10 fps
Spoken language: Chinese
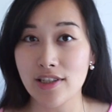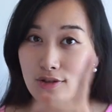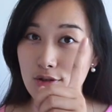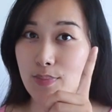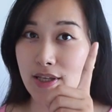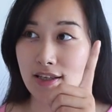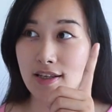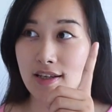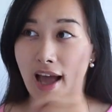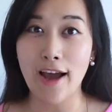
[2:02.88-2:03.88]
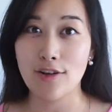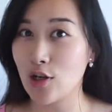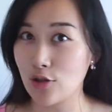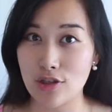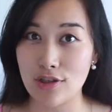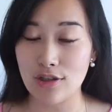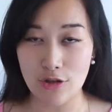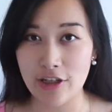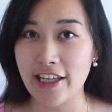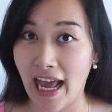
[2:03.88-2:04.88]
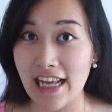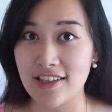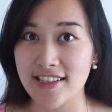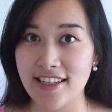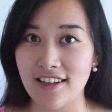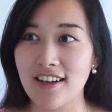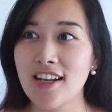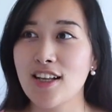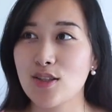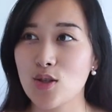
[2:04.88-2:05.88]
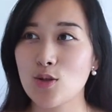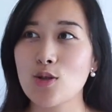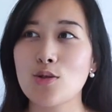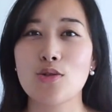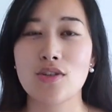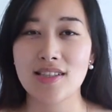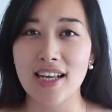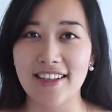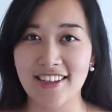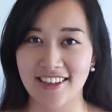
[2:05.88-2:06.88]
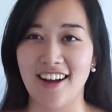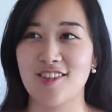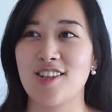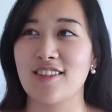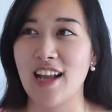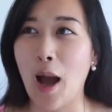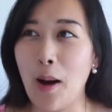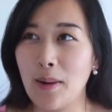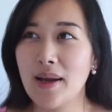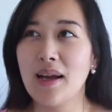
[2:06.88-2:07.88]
一支笔。还有一张纸，你就可以开始写了。所以最初是在课堂上，然后